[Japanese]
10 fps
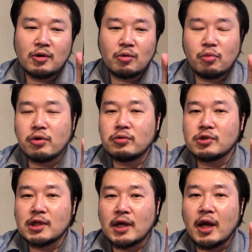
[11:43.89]
思えるん
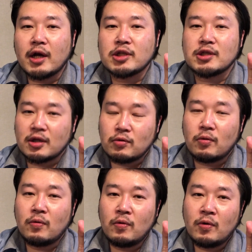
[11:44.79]
じゃないかしらと
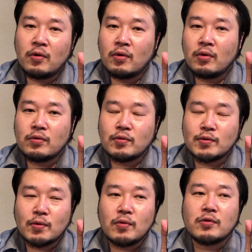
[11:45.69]
い
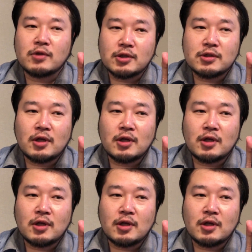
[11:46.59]
うところです。